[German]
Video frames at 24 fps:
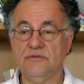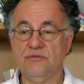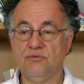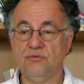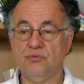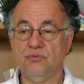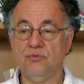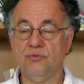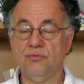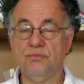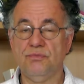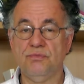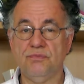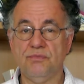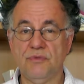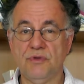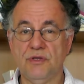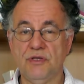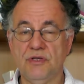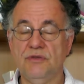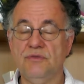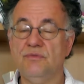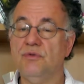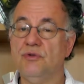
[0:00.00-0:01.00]
Also
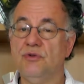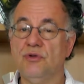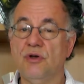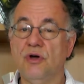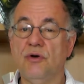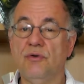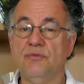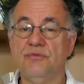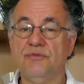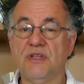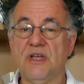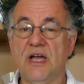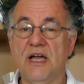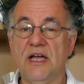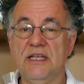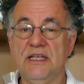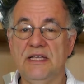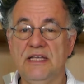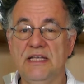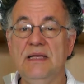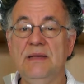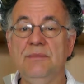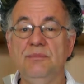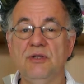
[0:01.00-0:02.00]
ich würde auf
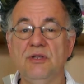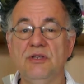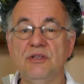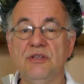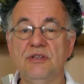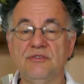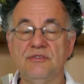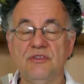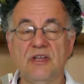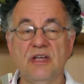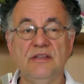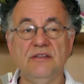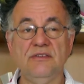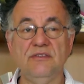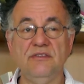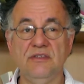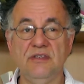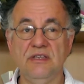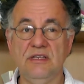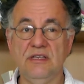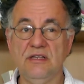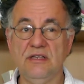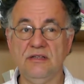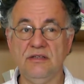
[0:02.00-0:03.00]
drei Ebenen das
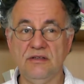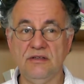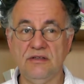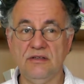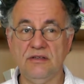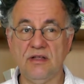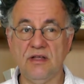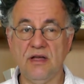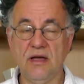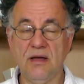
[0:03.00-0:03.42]
ansiedeln.